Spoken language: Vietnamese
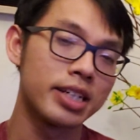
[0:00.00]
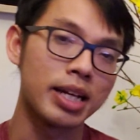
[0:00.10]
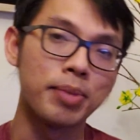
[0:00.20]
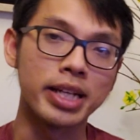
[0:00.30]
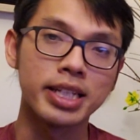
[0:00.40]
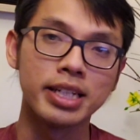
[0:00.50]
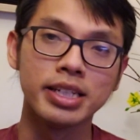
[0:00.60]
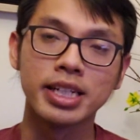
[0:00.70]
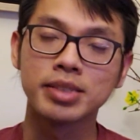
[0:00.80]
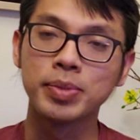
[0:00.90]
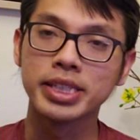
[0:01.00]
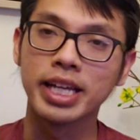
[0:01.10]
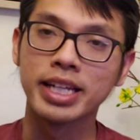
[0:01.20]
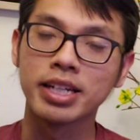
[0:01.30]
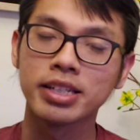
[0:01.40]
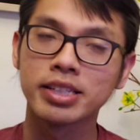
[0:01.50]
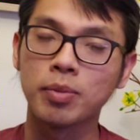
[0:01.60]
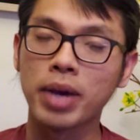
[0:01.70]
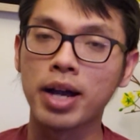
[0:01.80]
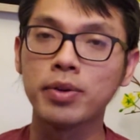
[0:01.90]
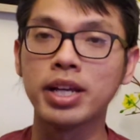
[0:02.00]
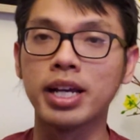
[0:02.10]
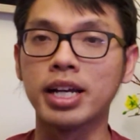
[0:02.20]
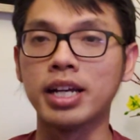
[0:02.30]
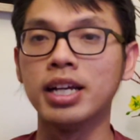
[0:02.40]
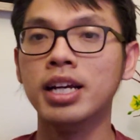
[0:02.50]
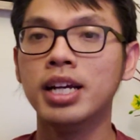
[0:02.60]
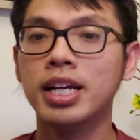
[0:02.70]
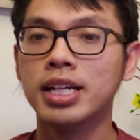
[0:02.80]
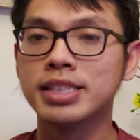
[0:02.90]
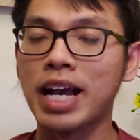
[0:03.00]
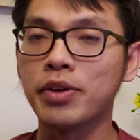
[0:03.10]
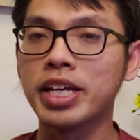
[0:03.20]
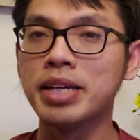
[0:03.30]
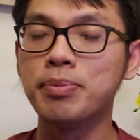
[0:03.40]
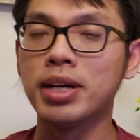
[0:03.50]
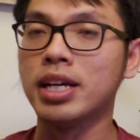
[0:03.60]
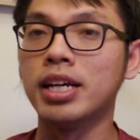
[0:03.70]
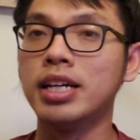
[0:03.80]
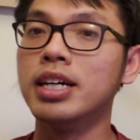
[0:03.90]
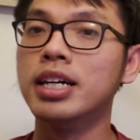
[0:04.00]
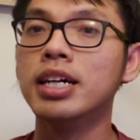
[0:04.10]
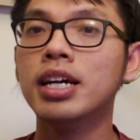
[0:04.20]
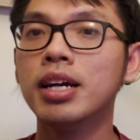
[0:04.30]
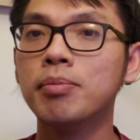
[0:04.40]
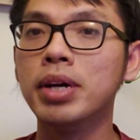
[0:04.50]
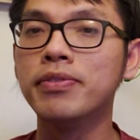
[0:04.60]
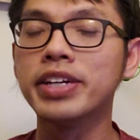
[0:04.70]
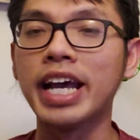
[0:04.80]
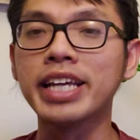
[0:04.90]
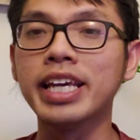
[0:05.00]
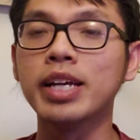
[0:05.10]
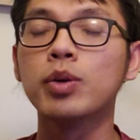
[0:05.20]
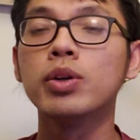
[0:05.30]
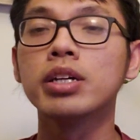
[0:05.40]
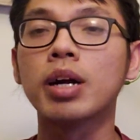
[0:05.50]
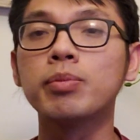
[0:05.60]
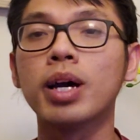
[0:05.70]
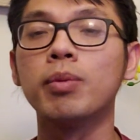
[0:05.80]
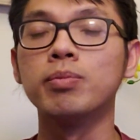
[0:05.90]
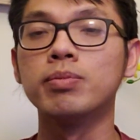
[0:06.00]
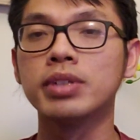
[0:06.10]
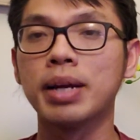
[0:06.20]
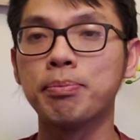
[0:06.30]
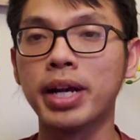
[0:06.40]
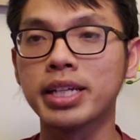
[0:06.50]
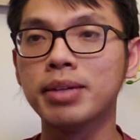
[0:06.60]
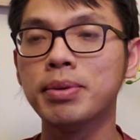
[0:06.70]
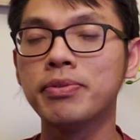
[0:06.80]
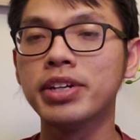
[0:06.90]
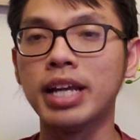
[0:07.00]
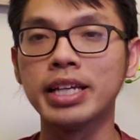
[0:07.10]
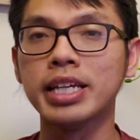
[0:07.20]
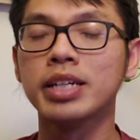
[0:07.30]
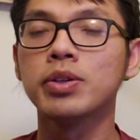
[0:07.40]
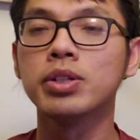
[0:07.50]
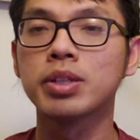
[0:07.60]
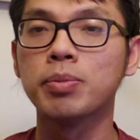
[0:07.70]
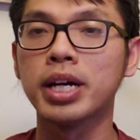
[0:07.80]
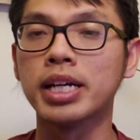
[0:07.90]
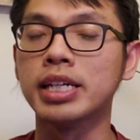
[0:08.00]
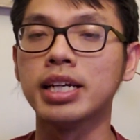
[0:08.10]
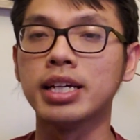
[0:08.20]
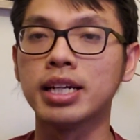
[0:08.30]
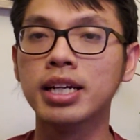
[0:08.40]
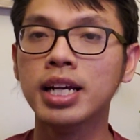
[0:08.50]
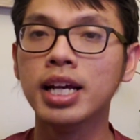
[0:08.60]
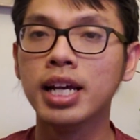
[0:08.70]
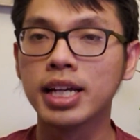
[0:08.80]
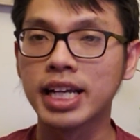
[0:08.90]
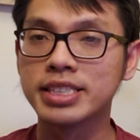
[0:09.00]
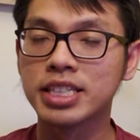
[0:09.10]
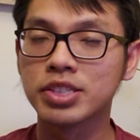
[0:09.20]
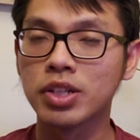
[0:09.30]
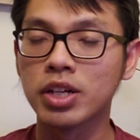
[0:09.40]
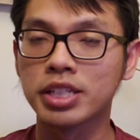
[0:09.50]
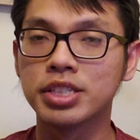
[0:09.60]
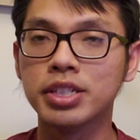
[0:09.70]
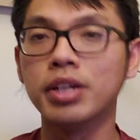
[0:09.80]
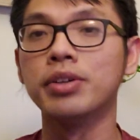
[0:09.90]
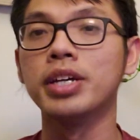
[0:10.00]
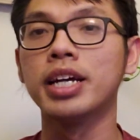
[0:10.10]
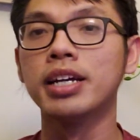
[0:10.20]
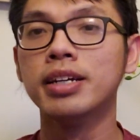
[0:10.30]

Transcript: cái bản tin SBTN nó thông báo là sau khi mà bên phía đại diện của cộng đồng gặp mặt dưới bên phía đại diện của sòng bài uh, Kansas Star Casino đó